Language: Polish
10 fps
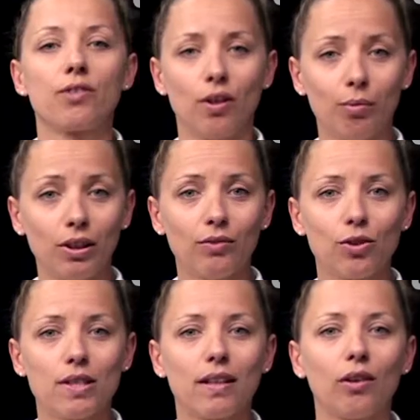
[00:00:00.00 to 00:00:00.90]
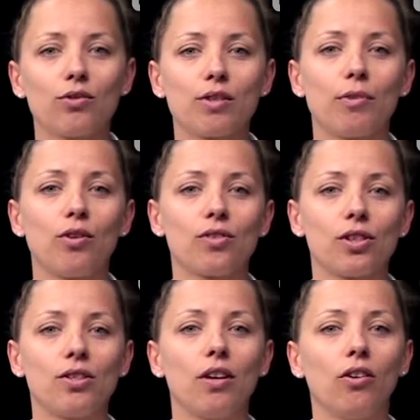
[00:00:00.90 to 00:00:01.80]
W sobotę 28
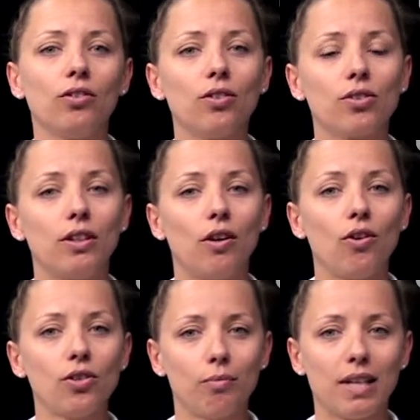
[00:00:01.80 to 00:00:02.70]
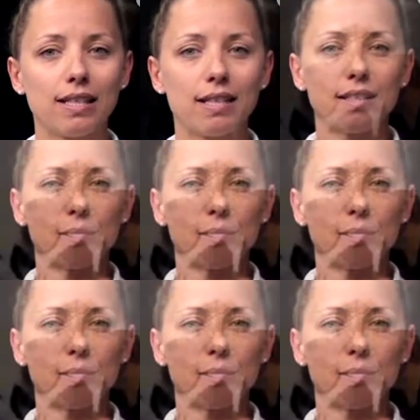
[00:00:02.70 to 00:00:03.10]
września od godziny 18